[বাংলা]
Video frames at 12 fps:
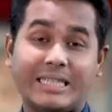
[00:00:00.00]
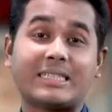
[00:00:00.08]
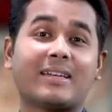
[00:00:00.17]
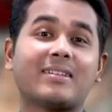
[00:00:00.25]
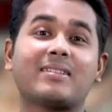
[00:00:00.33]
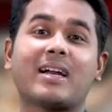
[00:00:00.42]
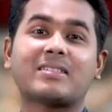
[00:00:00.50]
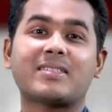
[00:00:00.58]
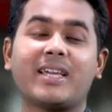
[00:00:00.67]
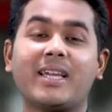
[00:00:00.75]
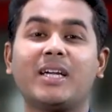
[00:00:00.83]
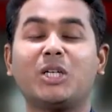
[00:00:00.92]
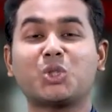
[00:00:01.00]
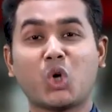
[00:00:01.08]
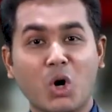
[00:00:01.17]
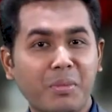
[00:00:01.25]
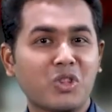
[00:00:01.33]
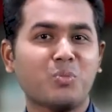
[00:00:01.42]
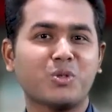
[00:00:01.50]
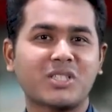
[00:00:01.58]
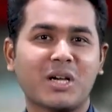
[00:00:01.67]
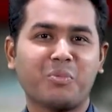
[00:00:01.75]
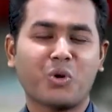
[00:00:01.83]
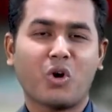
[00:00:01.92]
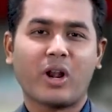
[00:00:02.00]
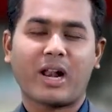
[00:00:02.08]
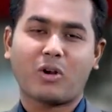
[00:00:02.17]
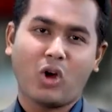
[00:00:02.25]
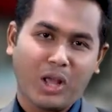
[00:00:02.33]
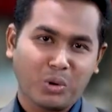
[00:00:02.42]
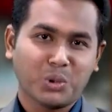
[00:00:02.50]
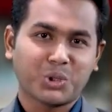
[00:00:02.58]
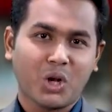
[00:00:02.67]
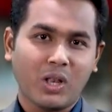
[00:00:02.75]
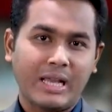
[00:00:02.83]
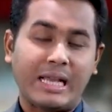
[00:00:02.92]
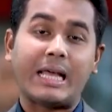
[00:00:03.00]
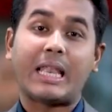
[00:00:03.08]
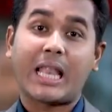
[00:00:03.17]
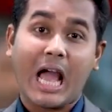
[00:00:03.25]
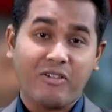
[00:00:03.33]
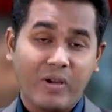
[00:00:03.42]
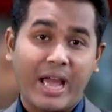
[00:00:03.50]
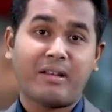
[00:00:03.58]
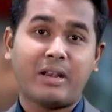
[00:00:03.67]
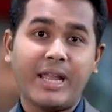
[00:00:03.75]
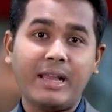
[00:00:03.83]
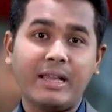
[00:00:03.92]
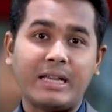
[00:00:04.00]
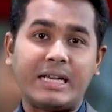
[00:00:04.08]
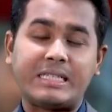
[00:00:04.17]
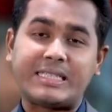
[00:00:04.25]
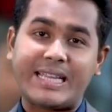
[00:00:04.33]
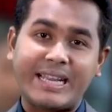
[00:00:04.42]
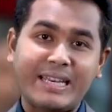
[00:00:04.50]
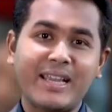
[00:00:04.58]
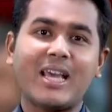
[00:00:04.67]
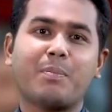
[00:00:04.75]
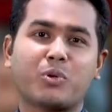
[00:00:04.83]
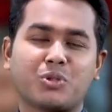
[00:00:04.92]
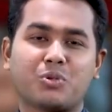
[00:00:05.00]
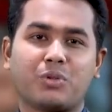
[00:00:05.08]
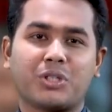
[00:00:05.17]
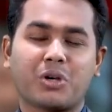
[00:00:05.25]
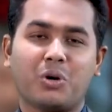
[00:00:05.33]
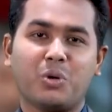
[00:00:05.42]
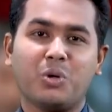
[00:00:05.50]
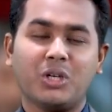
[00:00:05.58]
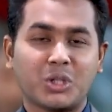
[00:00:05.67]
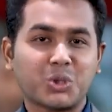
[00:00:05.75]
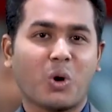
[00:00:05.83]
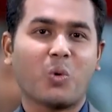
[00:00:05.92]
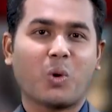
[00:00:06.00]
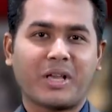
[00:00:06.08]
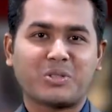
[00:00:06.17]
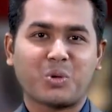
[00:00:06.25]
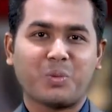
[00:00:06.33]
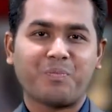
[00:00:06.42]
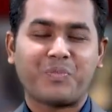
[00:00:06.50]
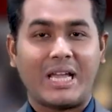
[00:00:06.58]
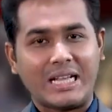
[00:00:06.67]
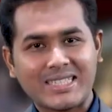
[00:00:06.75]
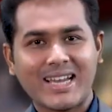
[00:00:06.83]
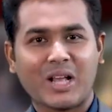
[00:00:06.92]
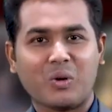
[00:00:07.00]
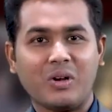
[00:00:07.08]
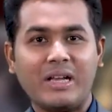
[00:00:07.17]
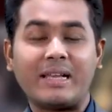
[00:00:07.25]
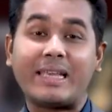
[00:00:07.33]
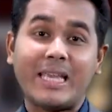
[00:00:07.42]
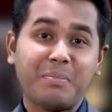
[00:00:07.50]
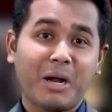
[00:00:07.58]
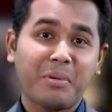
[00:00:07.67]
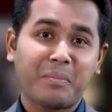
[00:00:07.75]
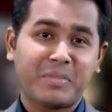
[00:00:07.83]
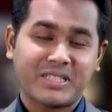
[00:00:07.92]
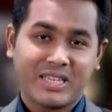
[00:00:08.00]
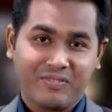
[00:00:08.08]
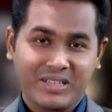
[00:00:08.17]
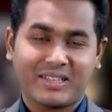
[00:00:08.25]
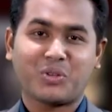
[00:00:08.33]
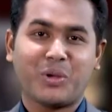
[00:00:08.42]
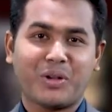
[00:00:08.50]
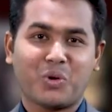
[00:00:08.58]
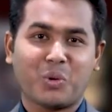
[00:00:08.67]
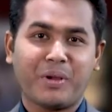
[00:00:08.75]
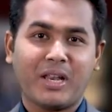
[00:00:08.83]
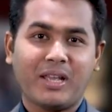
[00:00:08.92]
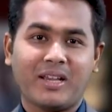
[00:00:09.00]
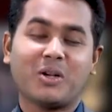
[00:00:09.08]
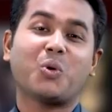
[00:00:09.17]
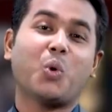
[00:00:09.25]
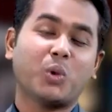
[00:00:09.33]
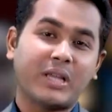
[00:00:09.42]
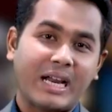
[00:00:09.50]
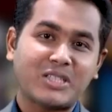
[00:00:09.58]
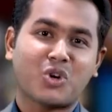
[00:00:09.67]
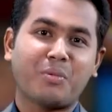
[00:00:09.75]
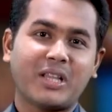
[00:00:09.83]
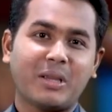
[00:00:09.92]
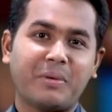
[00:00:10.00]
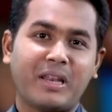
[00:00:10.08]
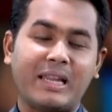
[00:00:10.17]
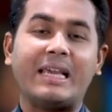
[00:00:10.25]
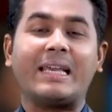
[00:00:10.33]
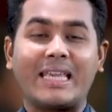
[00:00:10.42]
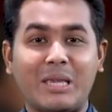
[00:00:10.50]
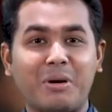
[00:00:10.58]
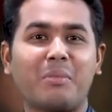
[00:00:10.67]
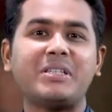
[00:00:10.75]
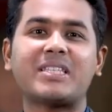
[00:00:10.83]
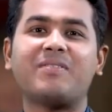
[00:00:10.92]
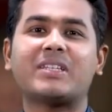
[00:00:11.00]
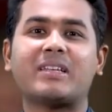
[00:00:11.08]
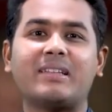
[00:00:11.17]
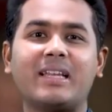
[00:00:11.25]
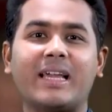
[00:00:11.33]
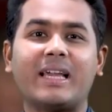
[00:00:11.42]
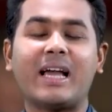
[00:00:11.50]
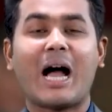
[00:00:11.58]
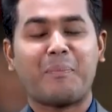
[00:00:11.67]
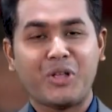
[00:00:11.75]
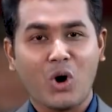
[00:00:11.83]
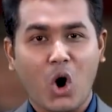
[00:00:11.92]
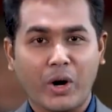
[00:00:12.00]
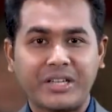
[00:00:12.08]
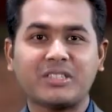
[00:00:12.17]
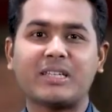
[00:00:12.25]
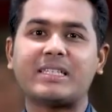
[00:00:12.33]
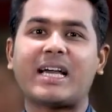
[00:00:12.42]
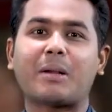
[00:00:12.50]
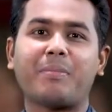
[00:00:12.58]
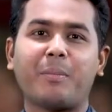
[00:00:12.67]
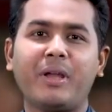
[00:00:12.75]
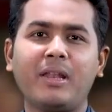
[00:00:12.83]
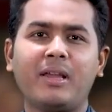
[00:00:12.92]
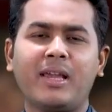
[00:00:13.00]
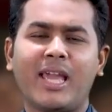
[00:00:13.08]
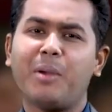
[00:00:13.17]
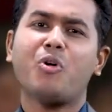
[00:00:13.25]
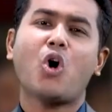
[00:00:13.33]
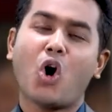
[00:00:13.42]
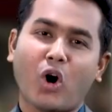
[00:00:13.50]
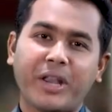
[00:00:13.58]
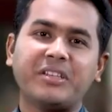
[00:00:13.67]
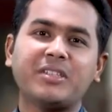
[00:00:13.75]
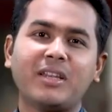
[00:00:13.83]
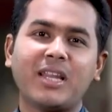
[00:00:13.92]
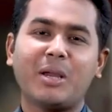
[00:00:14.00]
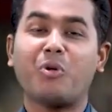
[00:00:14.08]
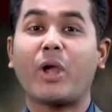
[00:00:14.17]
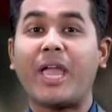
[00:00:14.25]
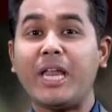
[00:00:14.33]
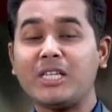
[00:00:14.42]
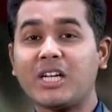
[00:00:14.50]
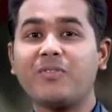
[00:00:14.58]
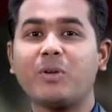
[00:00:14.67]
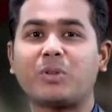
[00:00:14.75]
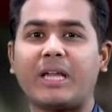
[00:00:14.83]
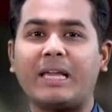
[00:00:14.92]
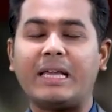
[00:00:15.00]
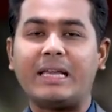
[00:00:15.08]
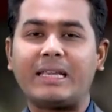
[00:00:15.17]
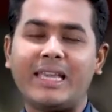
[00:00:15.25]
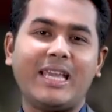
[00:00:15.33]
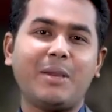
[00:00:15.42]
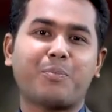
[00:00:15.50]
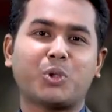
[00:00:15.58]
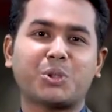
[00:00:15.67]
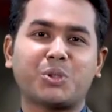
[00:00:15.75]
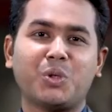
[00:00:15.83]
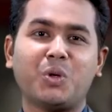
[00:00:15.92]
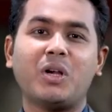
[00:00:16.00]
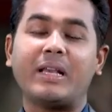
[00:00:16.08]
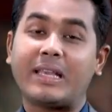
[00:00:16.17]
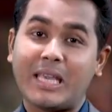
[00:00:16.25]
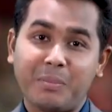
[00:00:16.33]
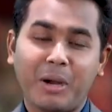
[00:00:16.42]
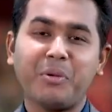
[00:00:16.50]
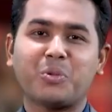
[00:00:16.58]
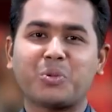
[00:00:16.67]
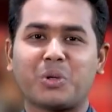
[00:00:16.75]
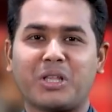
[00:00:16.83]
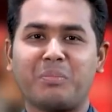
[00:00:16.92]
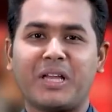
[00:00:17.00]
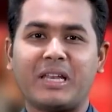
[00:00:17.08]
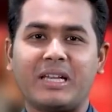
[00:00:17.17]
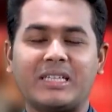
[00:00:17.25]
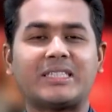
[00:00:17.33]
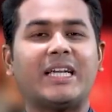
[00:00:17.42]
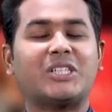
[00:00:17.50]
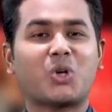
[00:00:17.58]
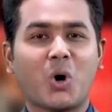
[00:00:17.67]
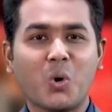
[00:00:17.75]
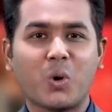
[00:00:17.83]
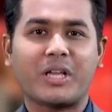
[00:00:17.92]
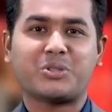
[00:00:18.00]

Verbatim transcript: সেই সাথে থাকছে সংবাদ উপস্থাপন করার কলাকৌশল লাইভ হ্যান্ডলিং টেকনিক্যাল প্রস্তুতি সহ সকল কিছু এছাড়াও কিভাবে আপনি সিভিটা তৈরি করবেন কোথায় জমা দিবেন কিভাবে সিভিটা দিলে আপনি অডিশনে ডাক পাবেন এবং অডিশন এবং ইন্টারভিউতে কি কি প্রশ্ন কিভাবে উত্তর দিবেন সেই সকল